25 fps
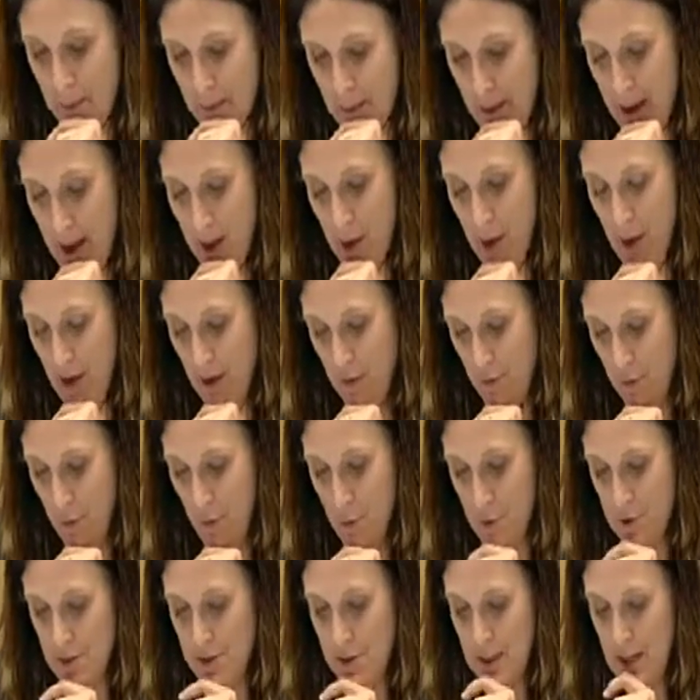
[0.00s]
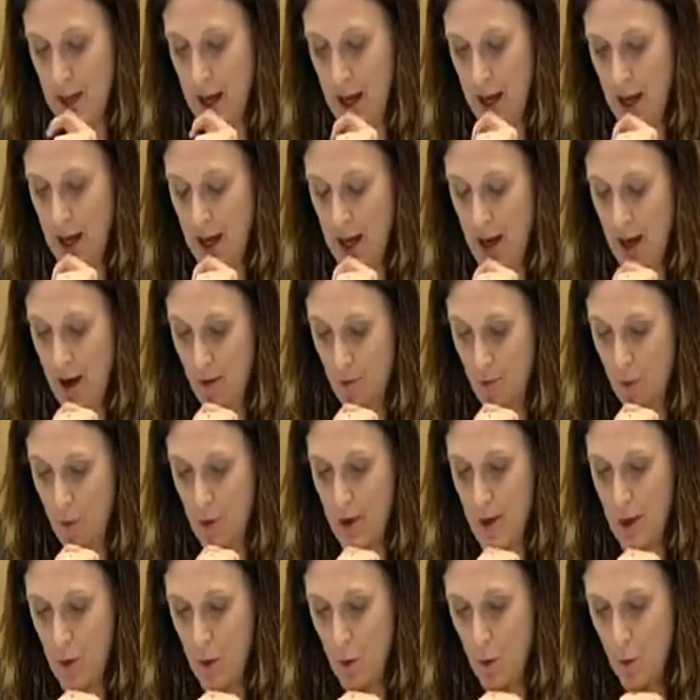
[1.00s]
Mais il faut aussi euh,
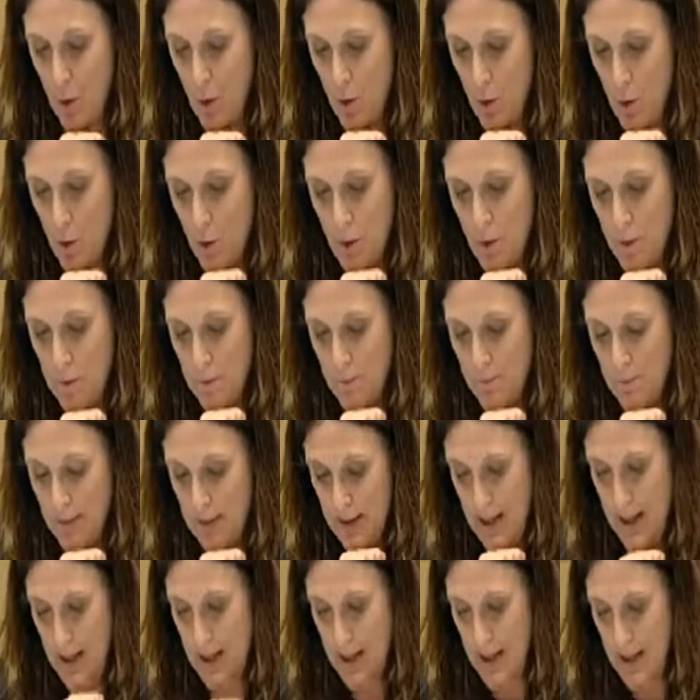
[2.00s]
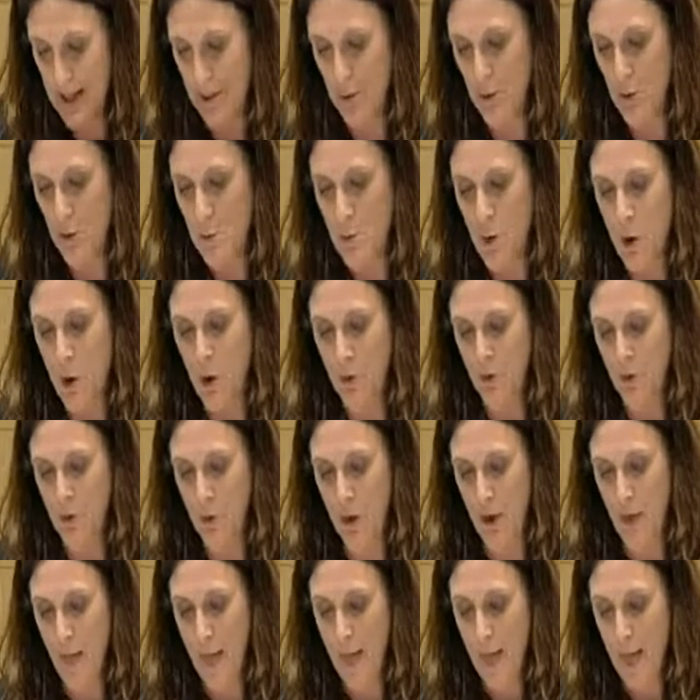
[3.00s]
avouer que, les,
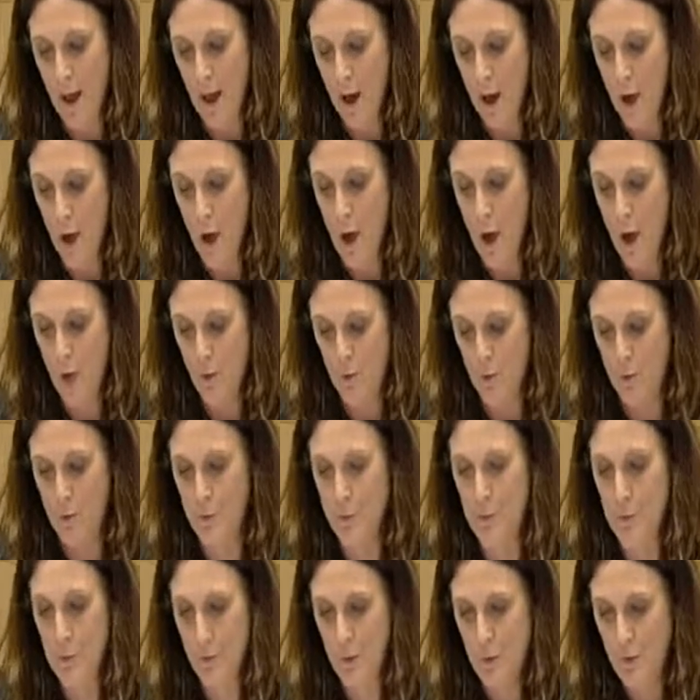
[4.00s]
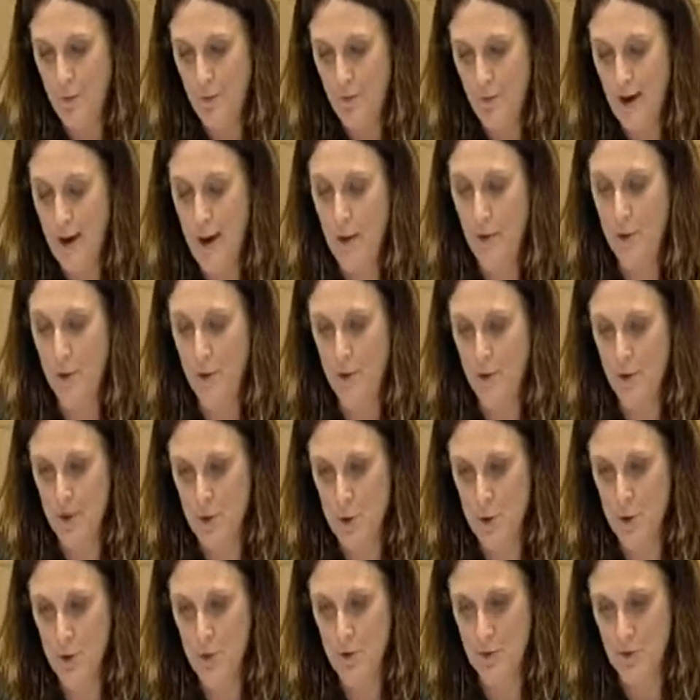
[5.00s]
demandes euh, de les faire d'une
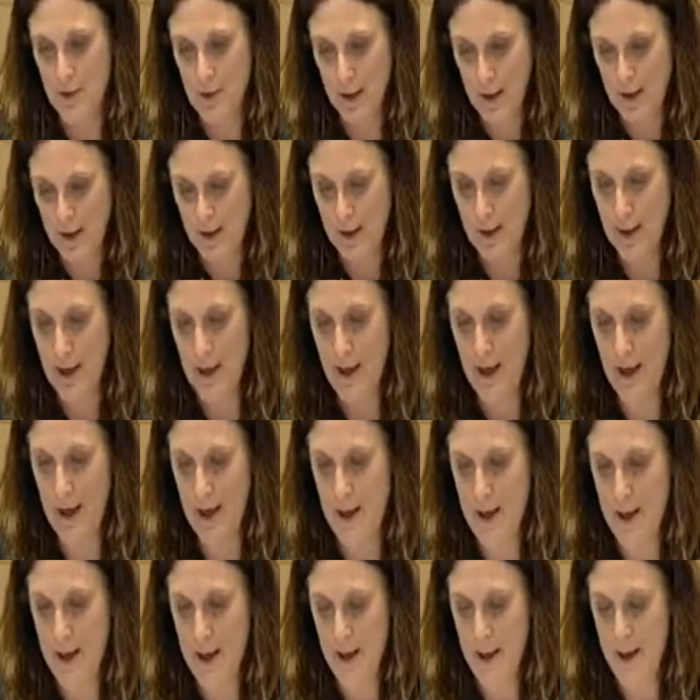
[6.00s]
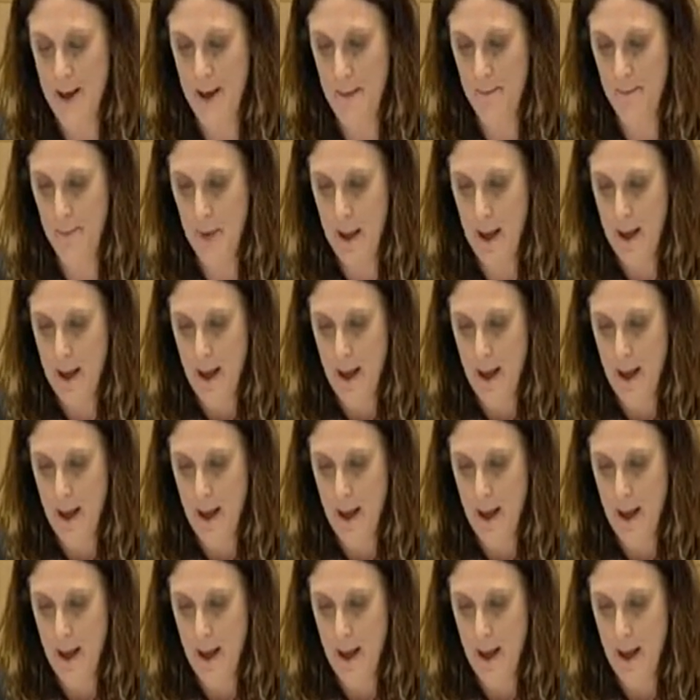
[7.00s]
façon très très euh,